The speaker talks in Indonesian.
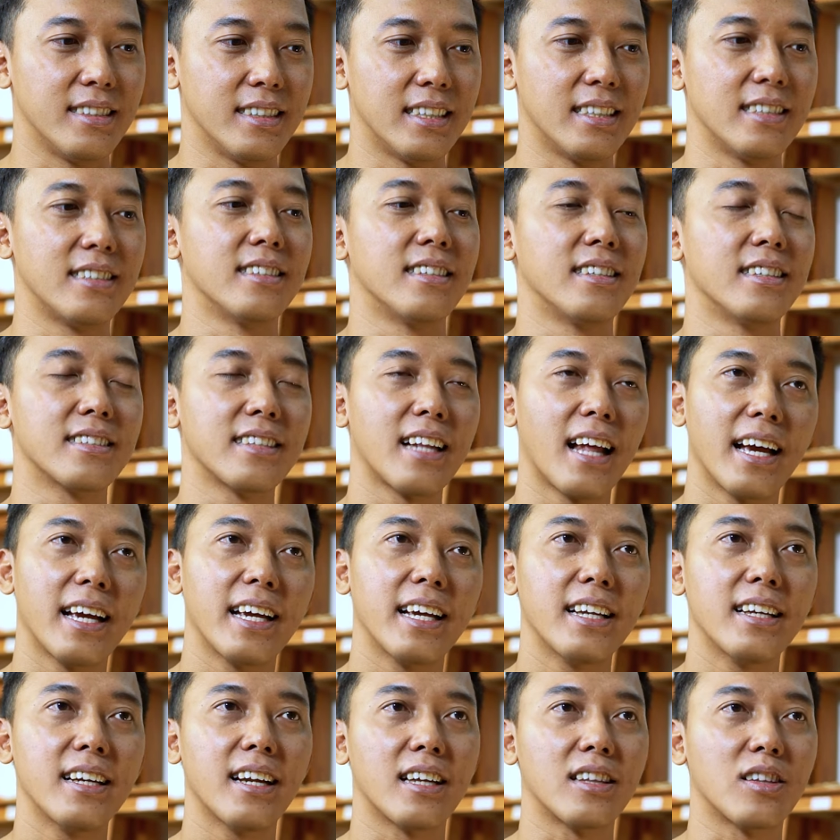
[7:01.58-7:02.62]
jenis-jenis
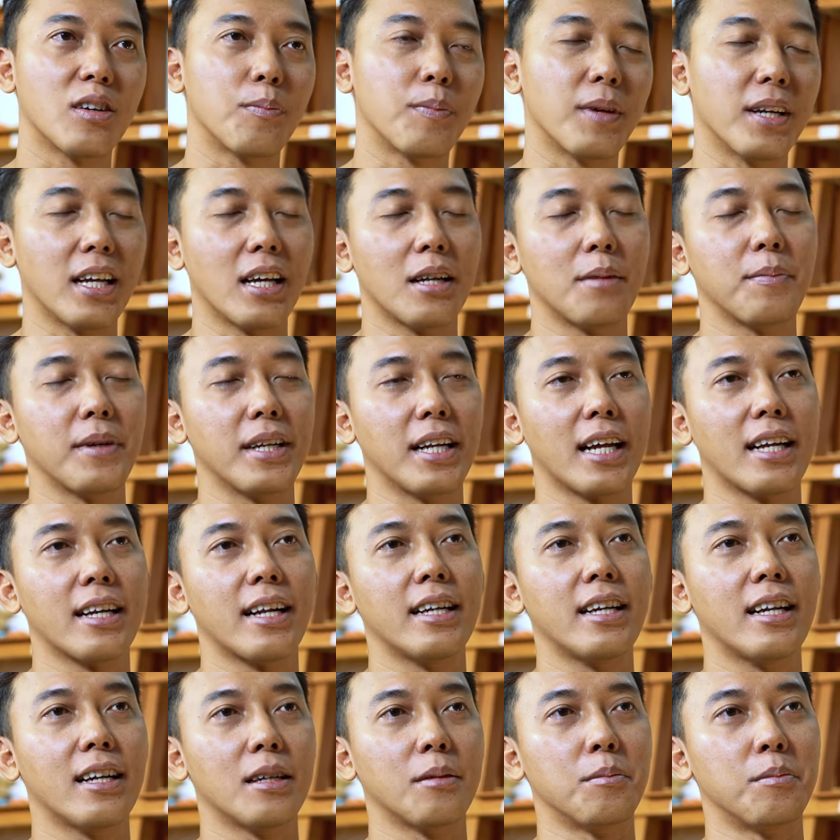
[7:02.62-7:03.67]
lain atau pilihan-pilihan
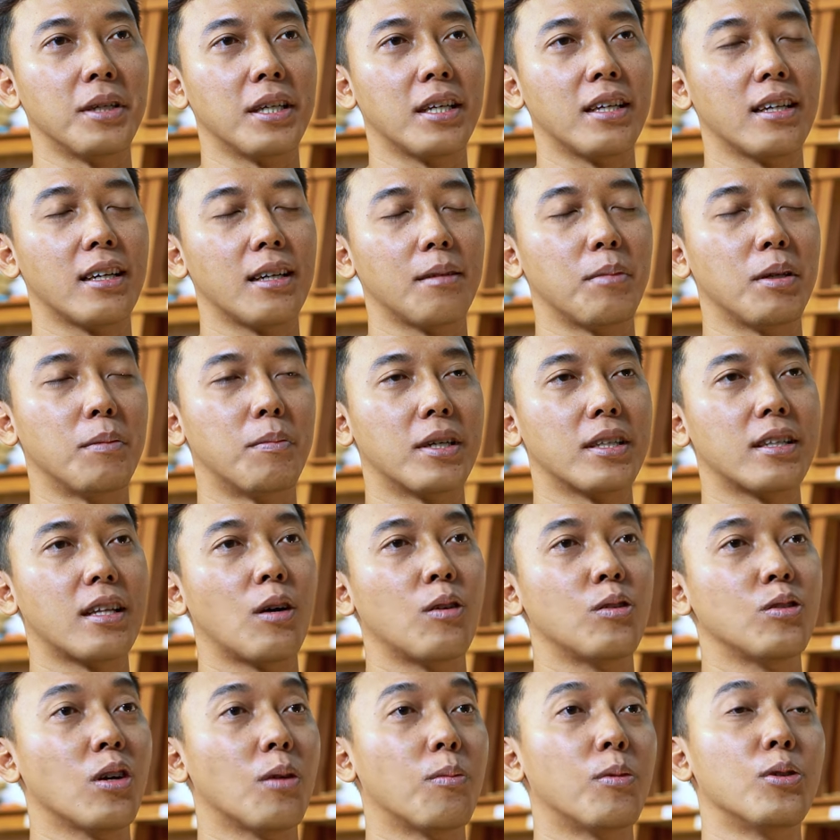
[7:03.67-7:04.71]
lain yang lebih lebih
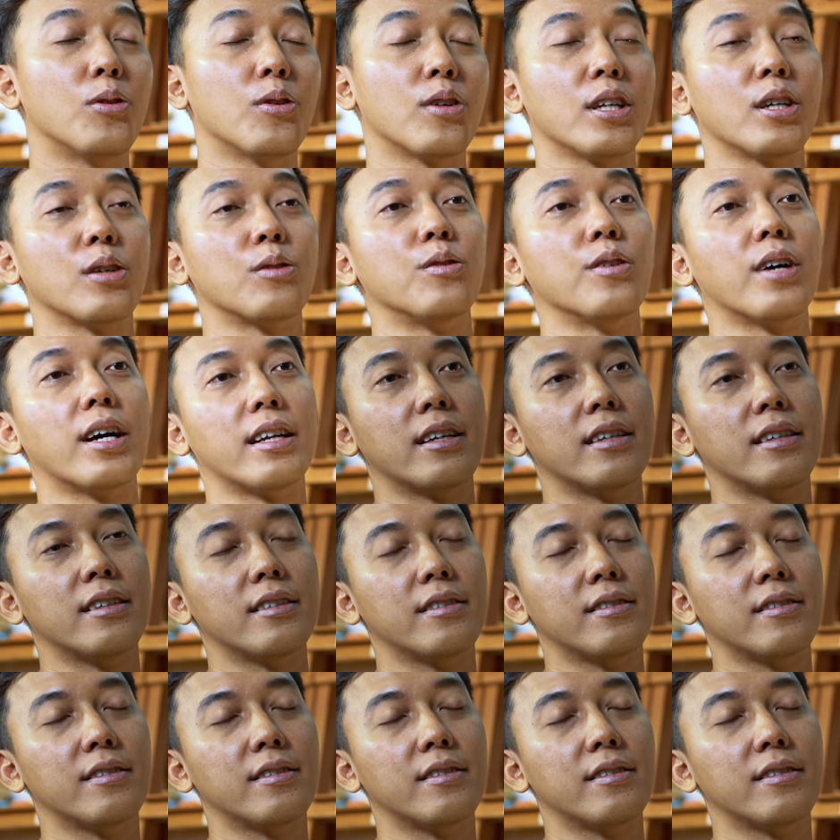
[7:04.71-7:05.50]
bertanggung jawab untuk lingkungan.